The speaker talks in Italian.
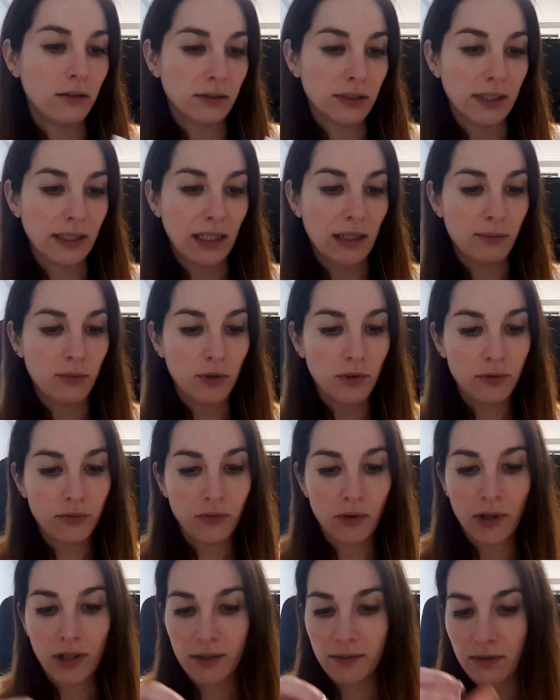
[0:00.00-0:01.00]
Tiriamolo
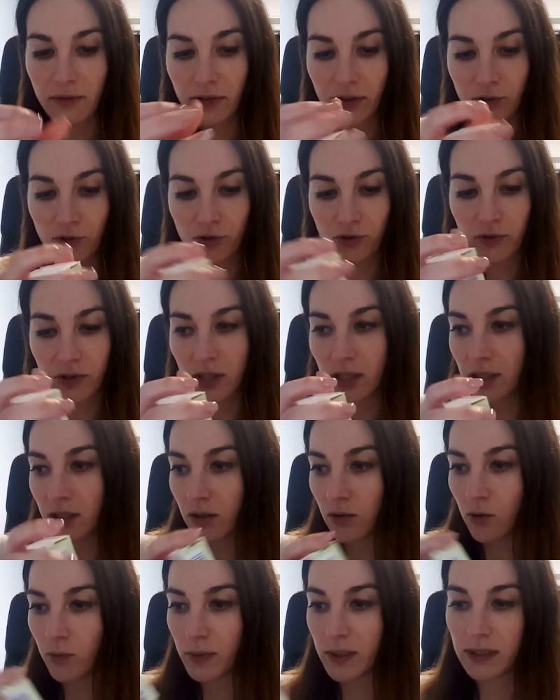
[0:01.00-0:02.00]
fuori e vi faccio vedere
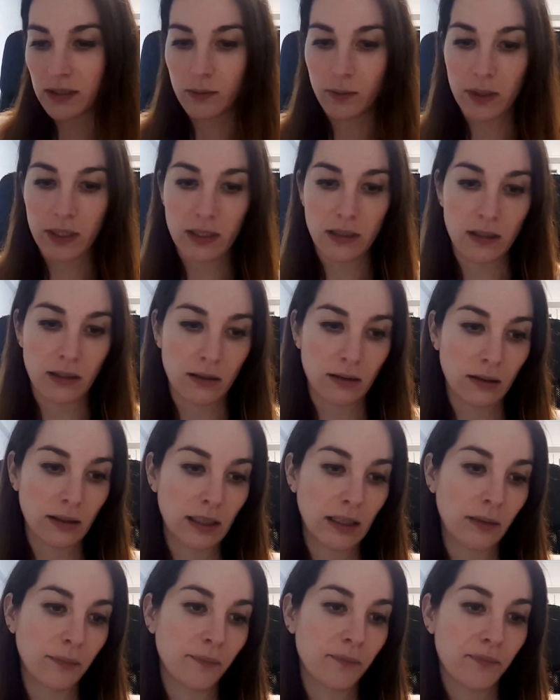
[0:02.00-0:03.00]
come si
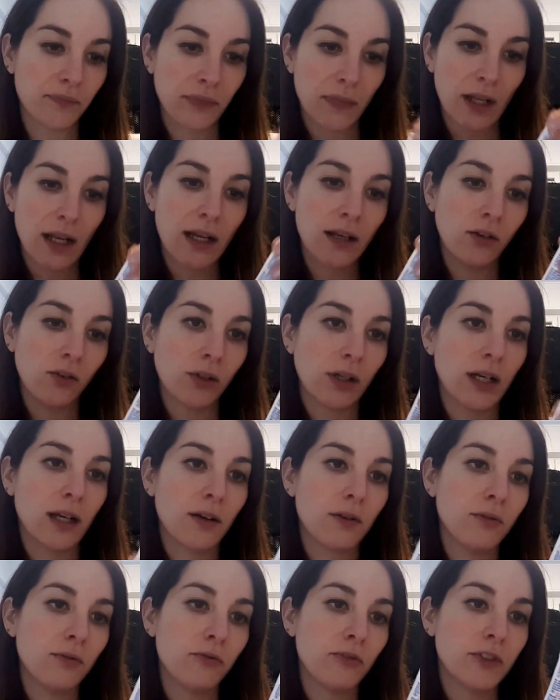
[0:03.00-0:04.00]
presenta. Allora,
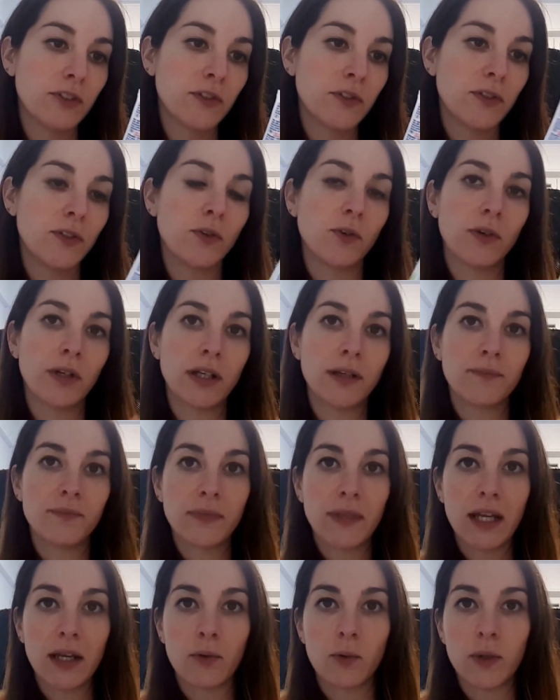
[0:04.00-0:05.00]
la confezione
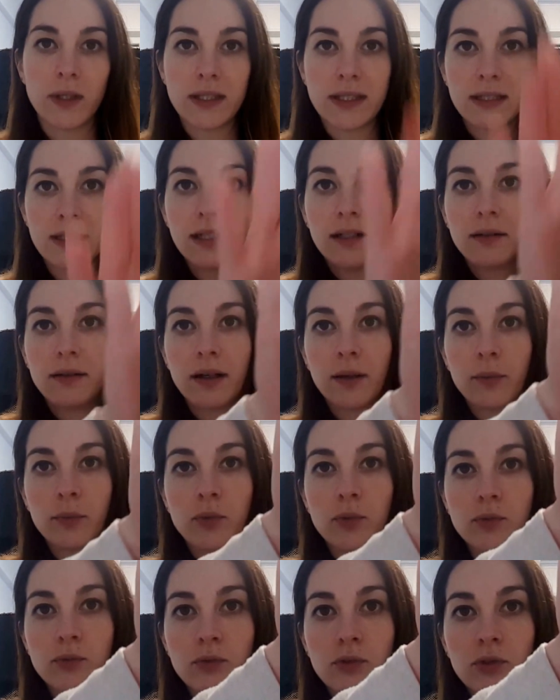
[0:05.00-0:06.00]
è questa,
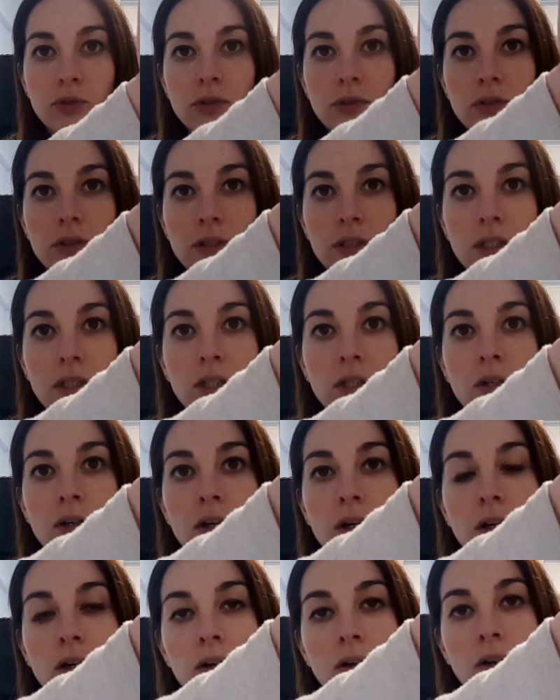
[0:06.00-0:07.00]
appunto
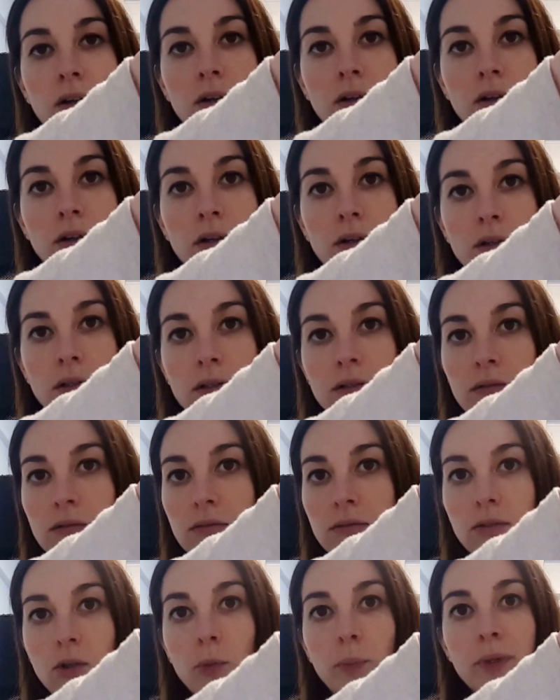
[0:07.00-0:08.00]
eh,
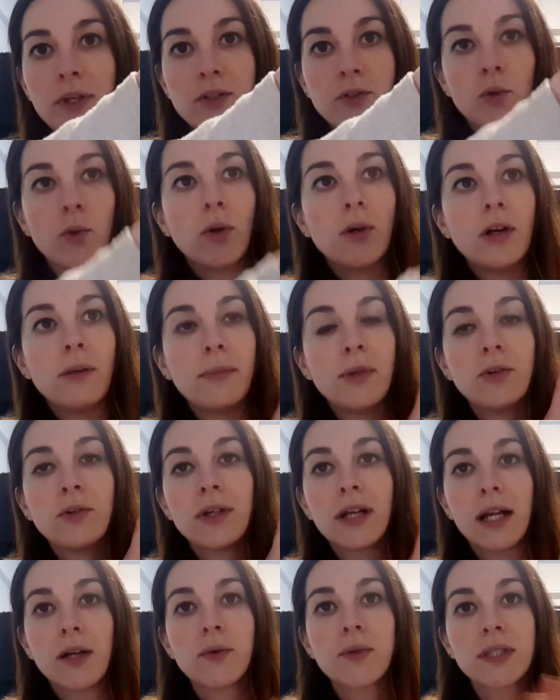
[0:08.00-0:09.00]
ho preso quello al meno
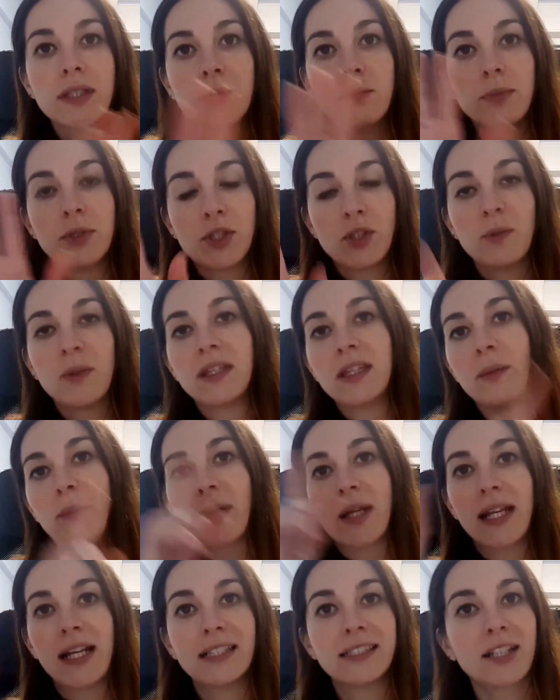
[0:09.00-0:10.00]
grano semplicemente
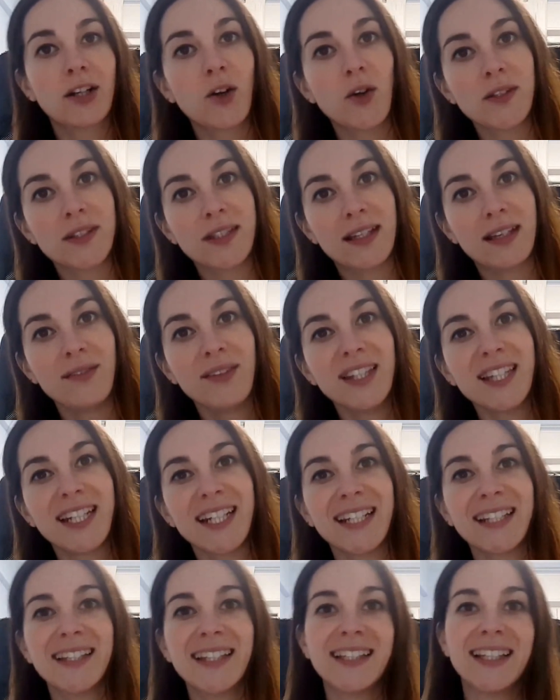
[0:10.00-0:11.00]
perché l'altra cosa che
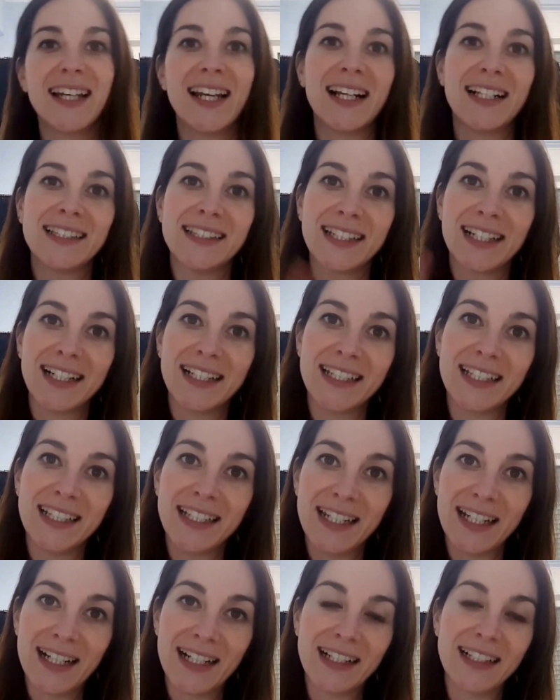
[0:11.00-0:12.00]
vedrete è dell'altra
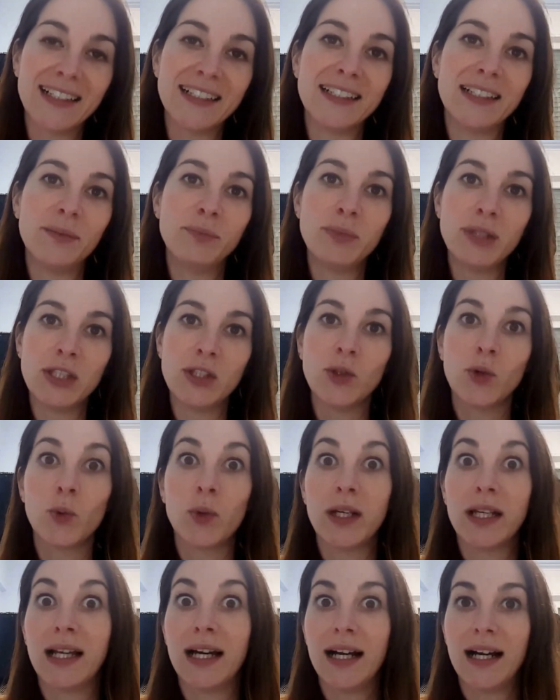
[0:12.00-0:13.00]
linea eh, bio,
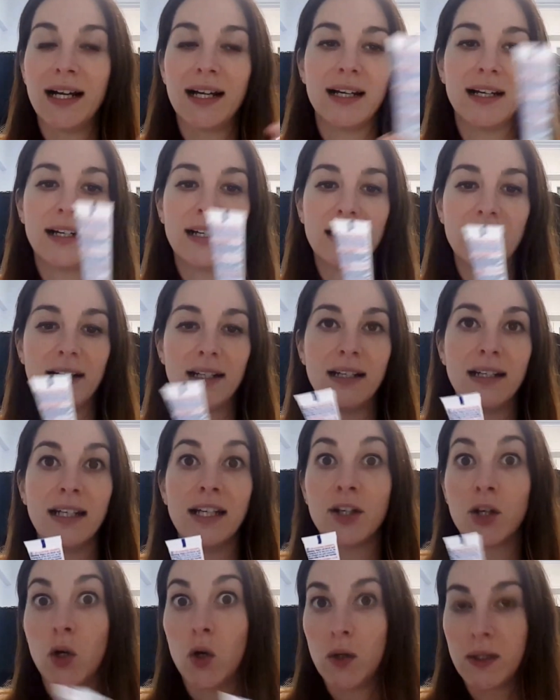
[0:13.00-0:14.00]
quella a,
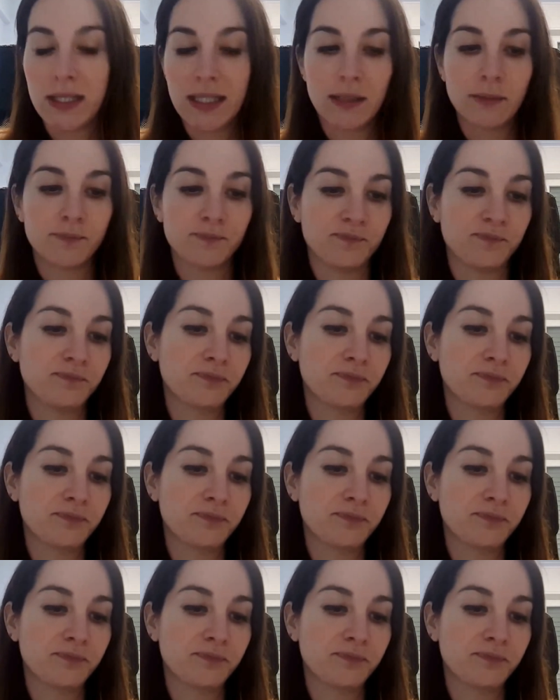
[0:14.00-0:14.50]
la rosa,